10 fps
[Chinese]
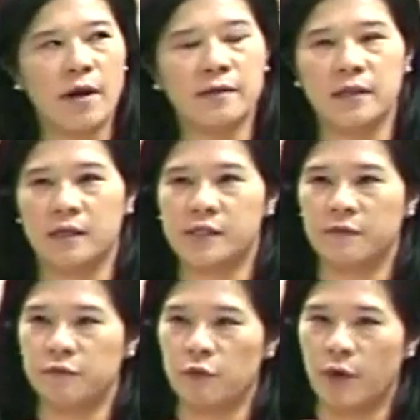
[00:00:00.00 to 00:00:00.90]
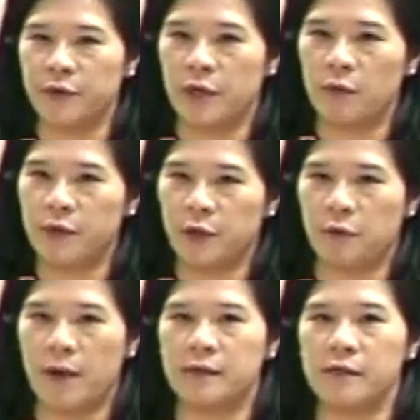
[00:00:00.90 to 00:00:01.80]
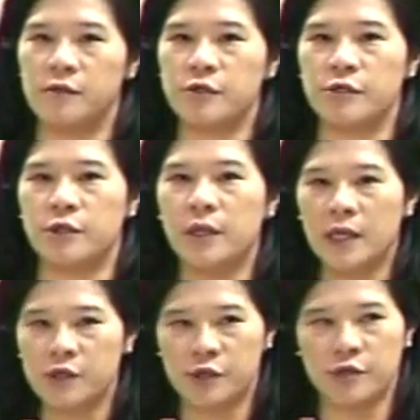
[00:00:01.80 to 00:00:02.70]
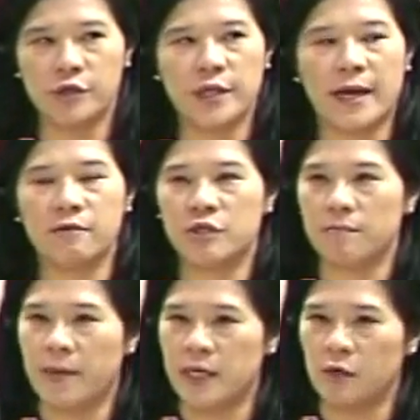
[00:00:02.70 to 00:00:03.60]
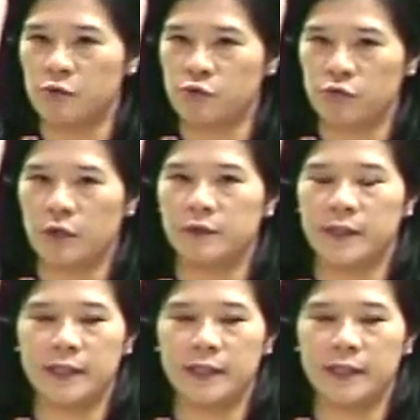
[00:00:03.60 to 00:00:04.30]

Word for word: 关的政府官员或有关人士，事实上是没有足够